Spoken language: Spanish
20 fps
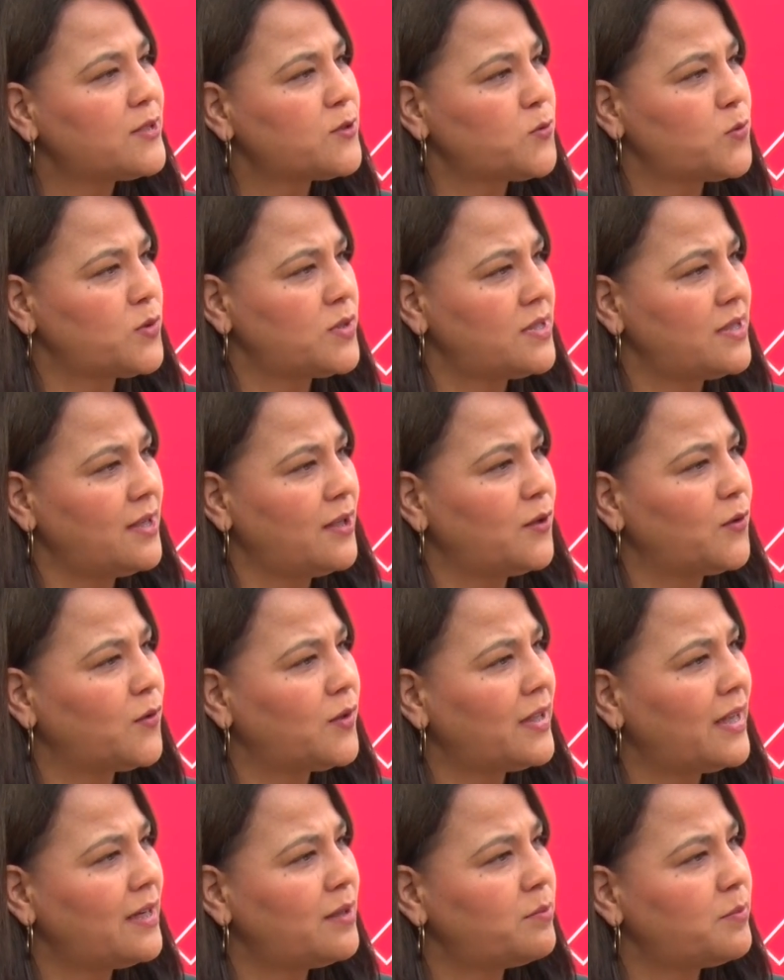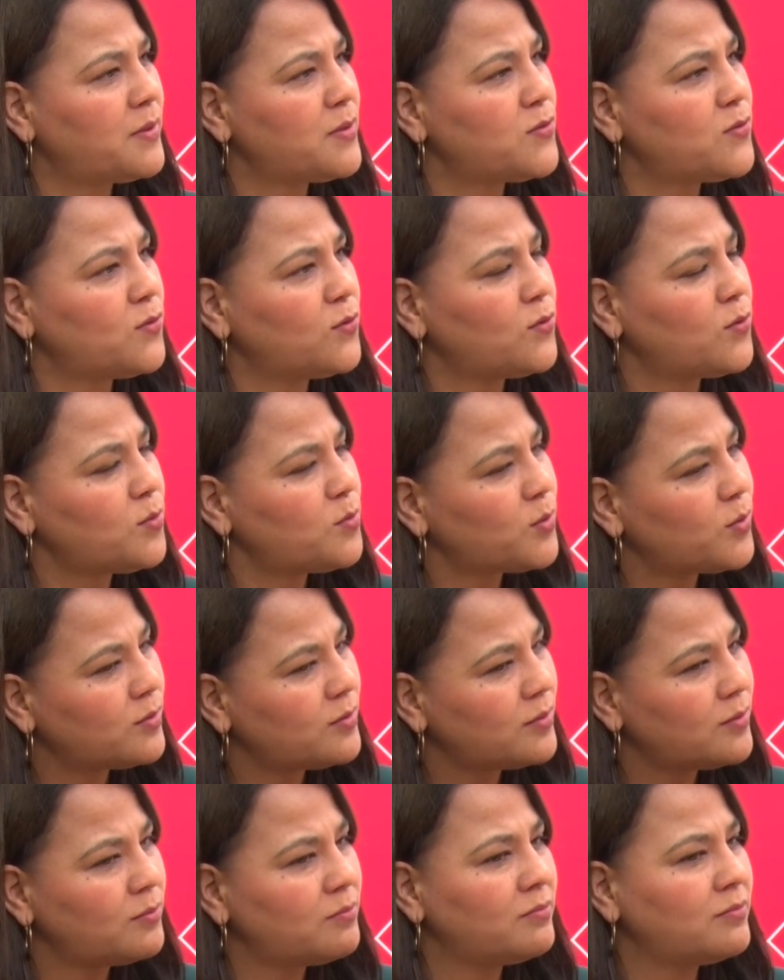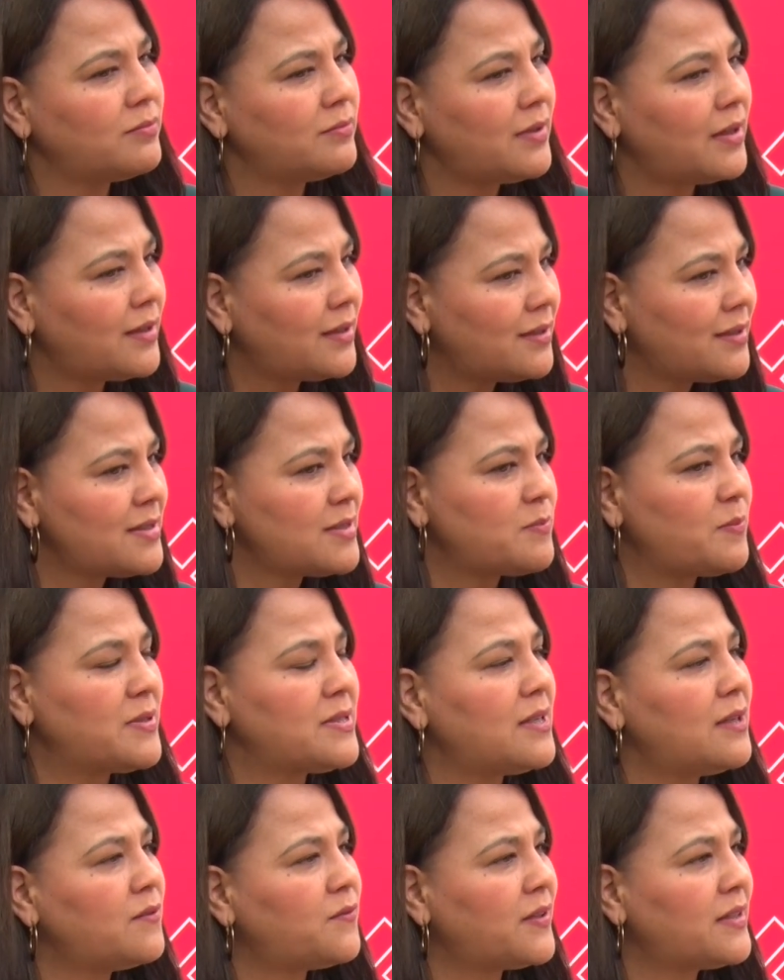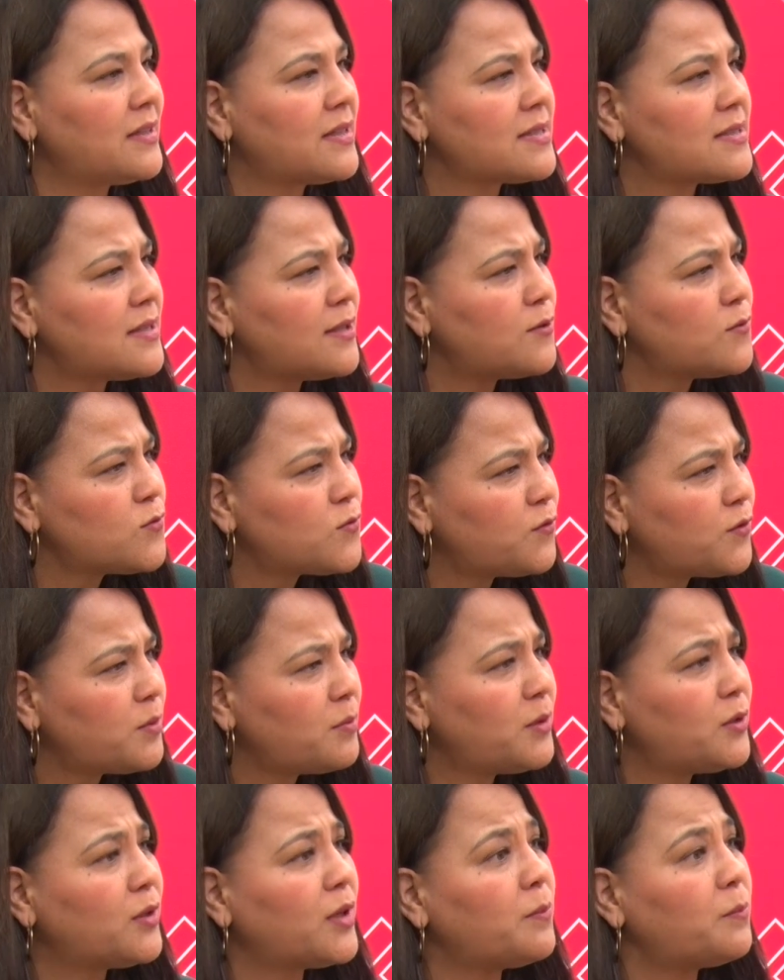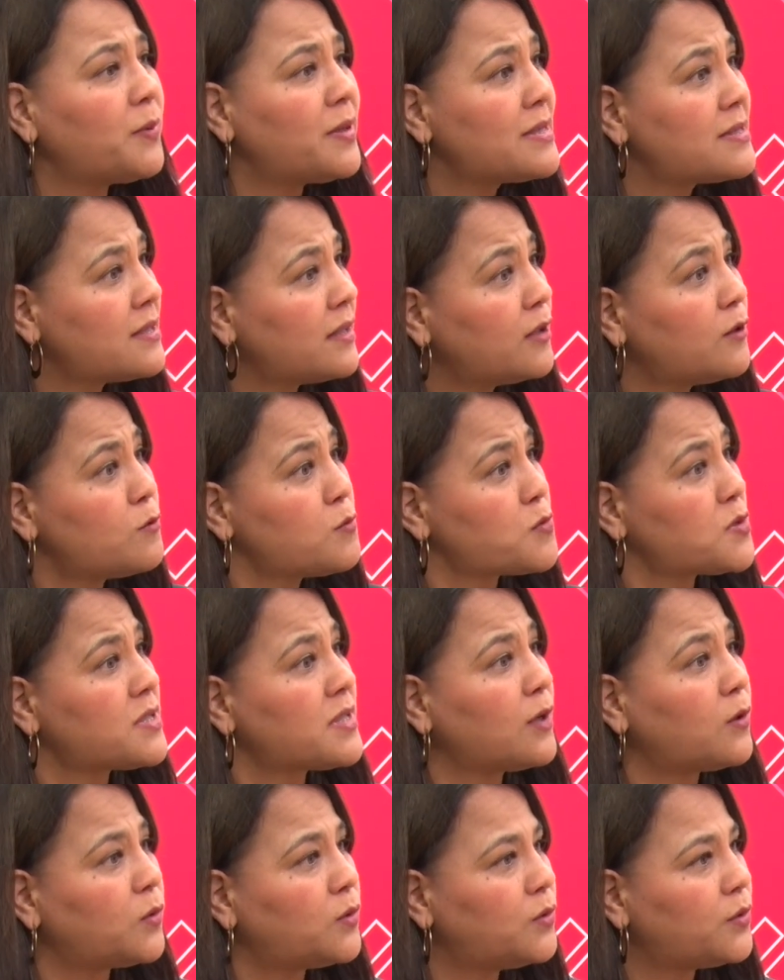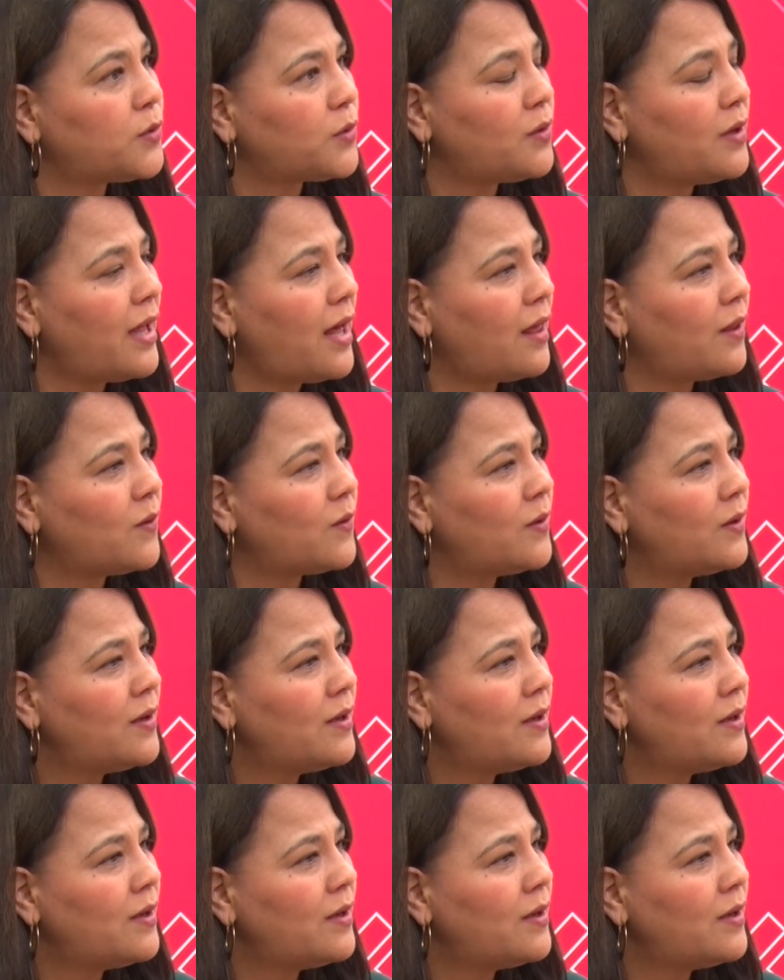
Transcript: suicidio? Da la impresión como ¿no? una especie de fantasía de un sufrimiento que puede ser incluso hasta controlado,